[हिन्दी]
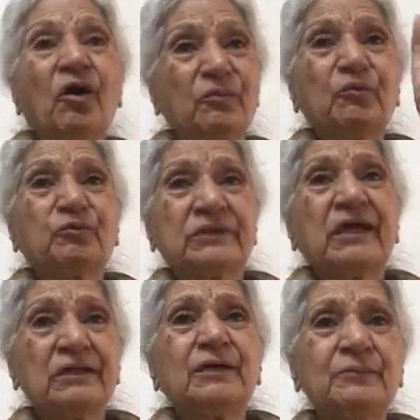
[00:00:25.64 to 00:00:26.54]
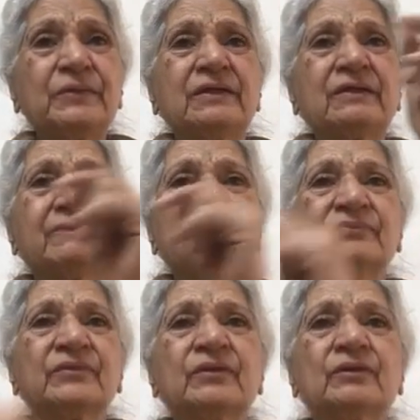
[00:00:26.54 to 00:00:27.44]
और रुकता ना फिर
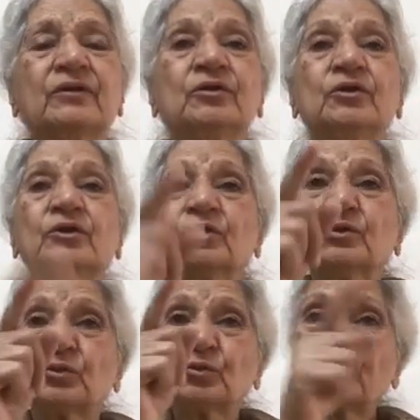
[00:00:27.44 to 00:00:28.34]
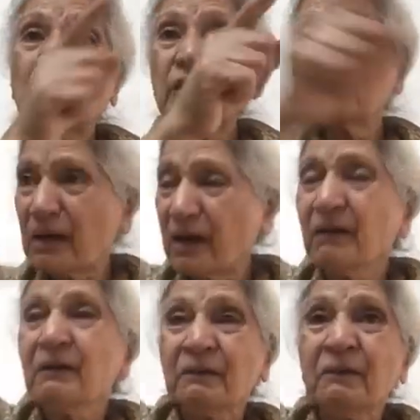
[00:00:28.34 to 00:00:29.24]
तूने ही
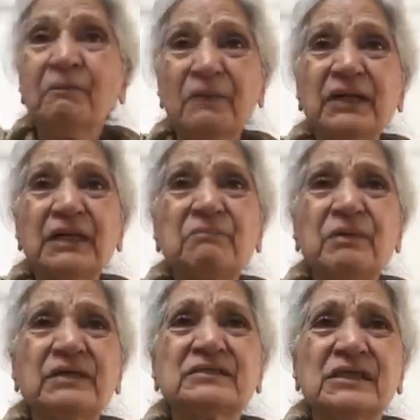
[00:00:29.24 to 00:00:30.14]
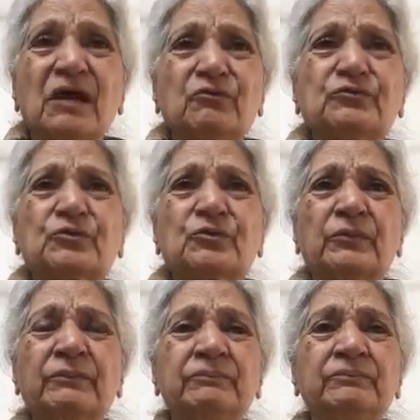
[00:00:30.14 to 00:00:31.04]
मरने भेज दिया उसको
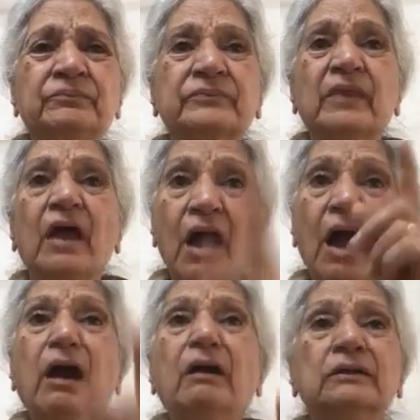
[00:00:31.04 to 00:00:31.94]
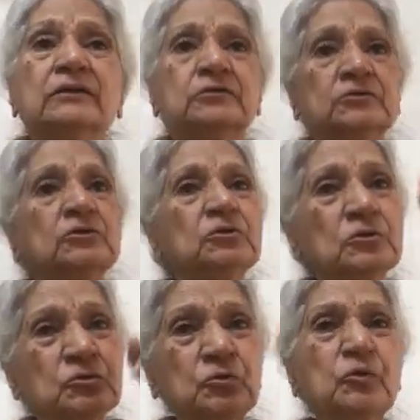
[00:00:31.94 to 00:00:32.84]
हाँ
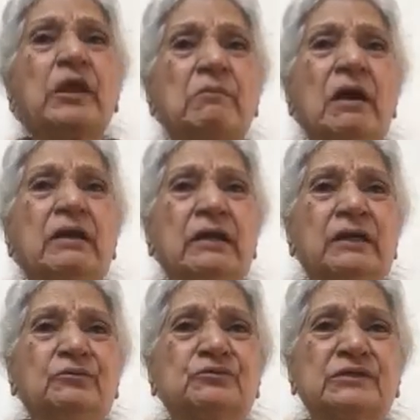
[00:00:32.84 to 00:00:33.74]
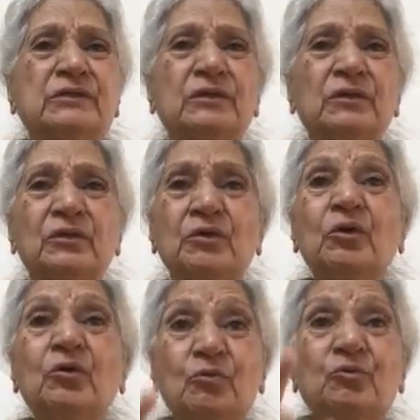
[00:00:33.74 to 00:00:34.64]
तूने मारा है उसे
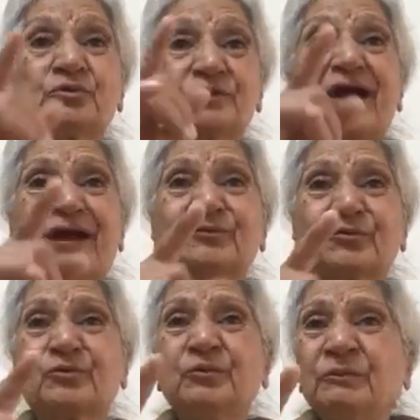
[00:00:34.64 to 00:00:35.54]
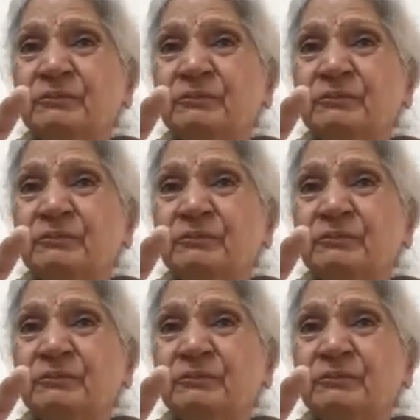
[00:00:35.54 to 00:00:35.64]
उस रात को